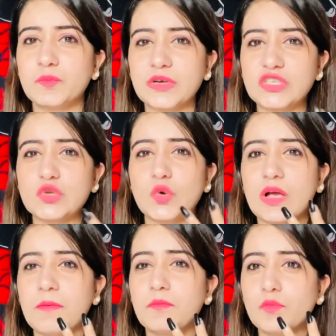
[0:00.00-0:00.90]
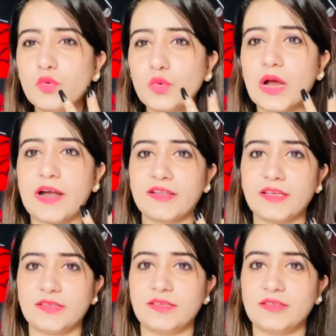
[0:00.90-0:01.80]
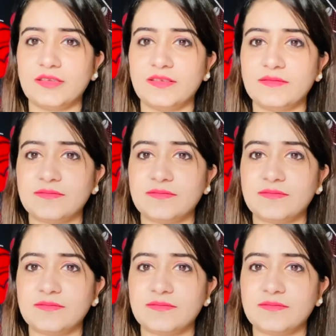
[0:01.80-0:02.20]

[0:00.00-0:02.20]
बच्चों का मुंह काट देती थी